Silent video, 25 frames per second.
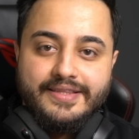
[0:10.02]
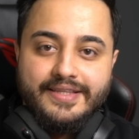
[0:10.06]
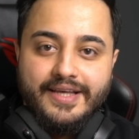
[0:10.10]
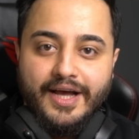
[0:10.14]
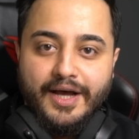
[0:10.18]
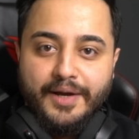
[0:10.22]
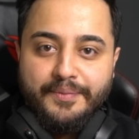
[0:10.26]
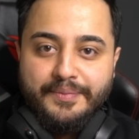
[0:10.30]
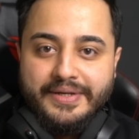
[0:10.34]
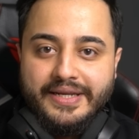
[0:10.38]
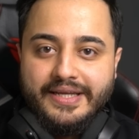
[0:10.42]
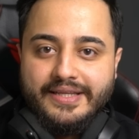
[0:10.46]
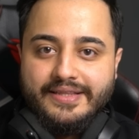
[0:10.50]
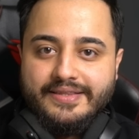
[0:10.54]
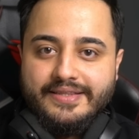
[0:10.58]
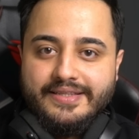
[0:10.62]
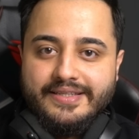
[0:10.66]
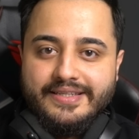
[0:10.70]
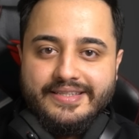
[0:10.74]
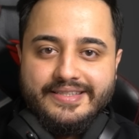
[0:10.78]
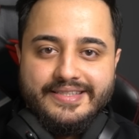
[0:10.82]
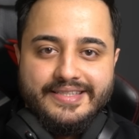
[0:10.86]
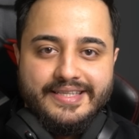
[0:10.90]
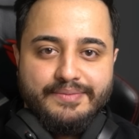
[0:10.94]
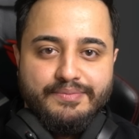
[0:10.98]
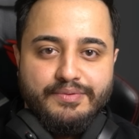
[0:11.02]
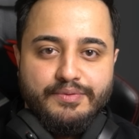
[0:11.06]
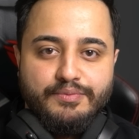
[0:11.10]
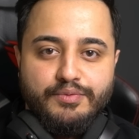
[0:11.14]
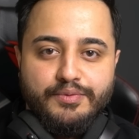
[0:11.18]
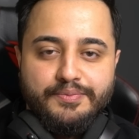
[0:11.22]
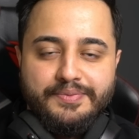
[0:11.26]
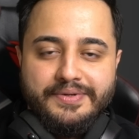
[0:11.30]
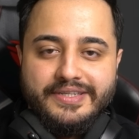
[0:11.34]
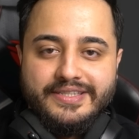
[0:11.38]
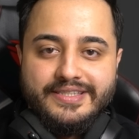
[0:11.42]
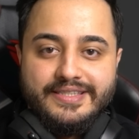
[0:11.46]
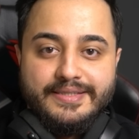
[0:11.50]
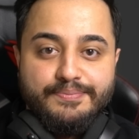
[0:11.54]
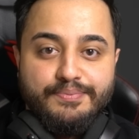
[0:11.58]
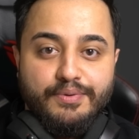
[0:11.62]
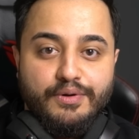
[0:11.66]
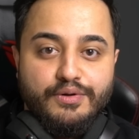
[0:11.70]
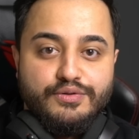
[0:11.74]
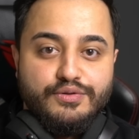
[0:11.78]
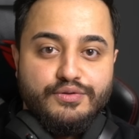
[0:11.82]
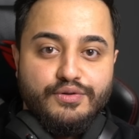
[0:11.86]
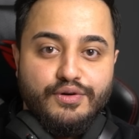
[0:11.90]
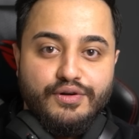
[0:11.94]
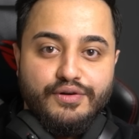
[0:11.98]
tahmin ettiğiniz gibi bu bir
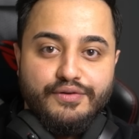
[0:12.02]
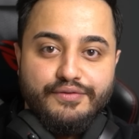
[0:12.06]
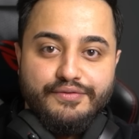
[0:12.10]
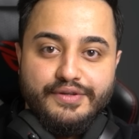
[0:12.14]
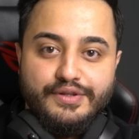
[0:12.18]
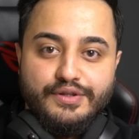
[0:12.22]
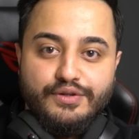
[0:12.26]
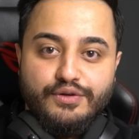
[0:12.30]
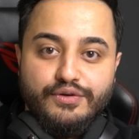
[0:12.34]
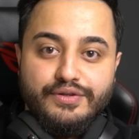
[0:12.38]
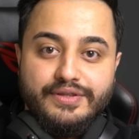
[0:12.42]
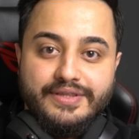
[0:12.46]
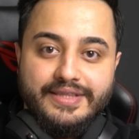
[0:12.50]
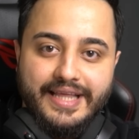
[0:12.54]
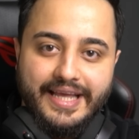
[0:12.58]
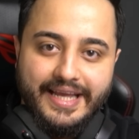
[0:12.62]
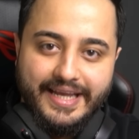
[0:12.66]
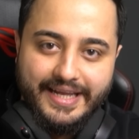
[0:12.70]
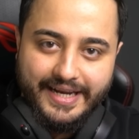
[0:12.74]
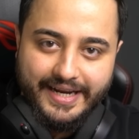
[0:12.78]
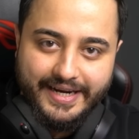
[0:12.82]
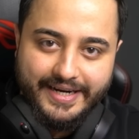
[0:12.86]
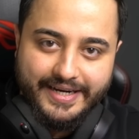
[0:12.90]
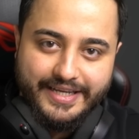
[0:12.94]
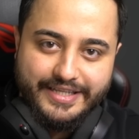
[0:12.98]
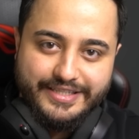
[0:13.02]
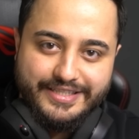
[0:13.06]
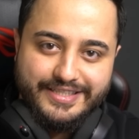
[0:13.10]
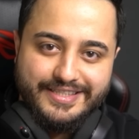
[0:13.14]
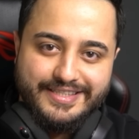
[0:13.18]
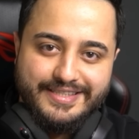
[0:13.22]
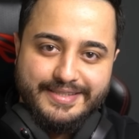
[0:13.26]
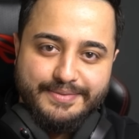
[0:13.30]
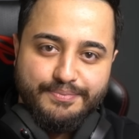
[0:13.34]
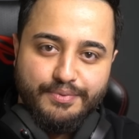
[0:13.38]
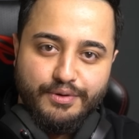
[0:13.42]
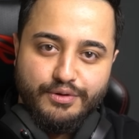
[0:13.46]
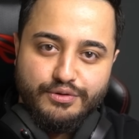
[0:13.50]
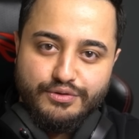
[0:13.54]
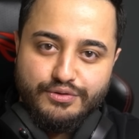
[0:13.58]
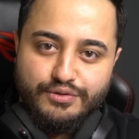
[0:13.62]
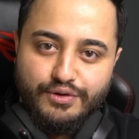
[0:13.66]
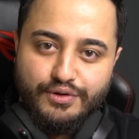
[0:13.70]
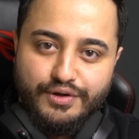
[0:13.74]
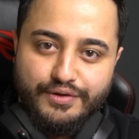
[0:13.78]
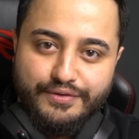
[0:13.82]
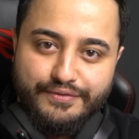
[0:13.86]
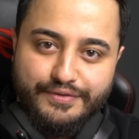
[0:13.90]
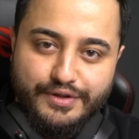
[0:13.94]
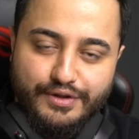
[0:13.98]
sponsorlu video değil arkadaşlar
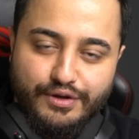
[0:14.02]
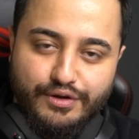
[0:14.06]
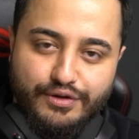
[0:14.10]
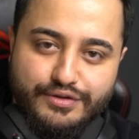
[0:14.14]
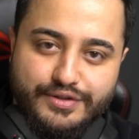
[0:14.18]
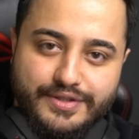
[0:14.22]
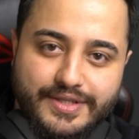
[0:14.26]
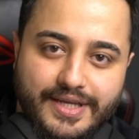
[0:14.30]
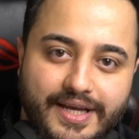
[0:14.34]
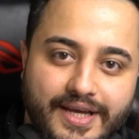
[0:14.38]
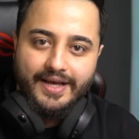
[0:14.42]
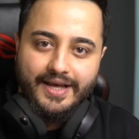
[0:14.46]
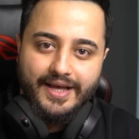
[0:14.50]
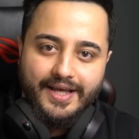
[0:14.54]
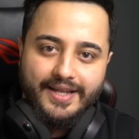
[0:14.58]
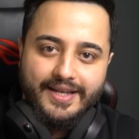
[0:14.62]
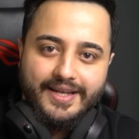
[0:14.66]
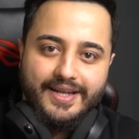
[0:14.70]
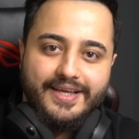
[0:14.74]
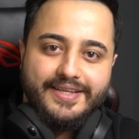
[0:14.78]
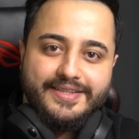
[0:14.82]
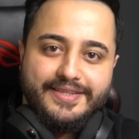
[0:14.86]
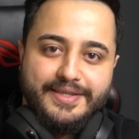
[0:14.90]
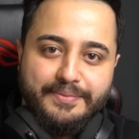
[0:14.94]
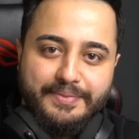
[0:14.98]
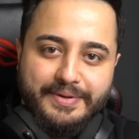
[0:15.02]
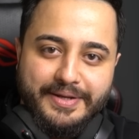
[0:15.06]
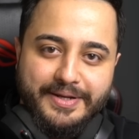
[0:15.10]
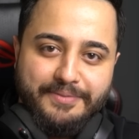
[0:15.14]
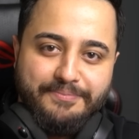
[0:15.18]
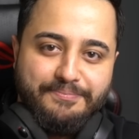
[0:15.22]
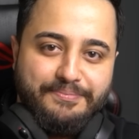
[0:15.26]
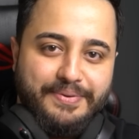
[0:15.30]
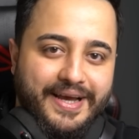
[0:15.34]
sponsorlu videoysa Allah da benim